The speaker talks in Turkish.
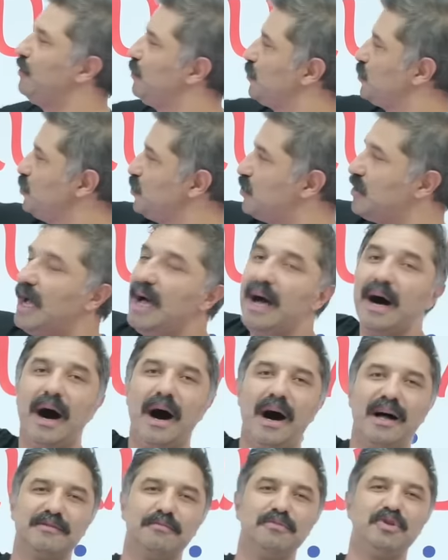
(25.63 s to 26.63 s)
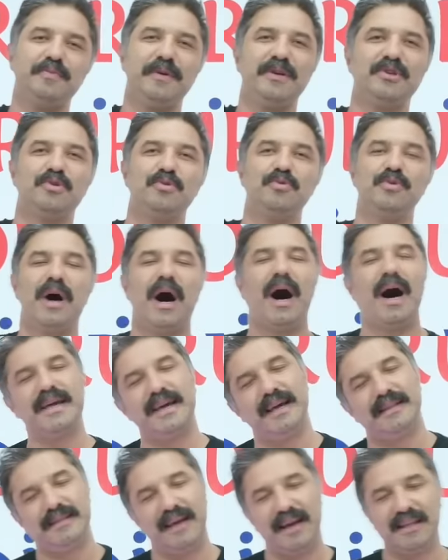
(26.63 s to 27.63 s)
biliyorsunuz 65 günde
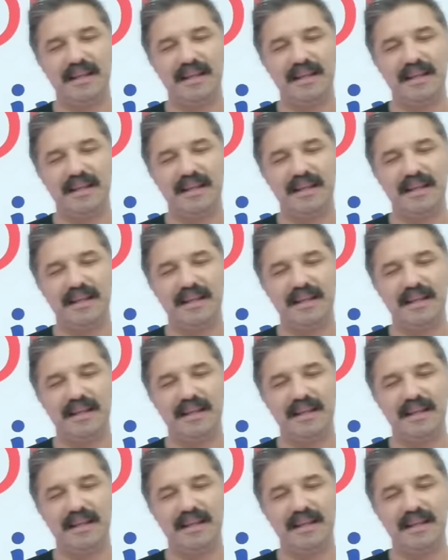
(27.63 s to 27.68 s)
AYT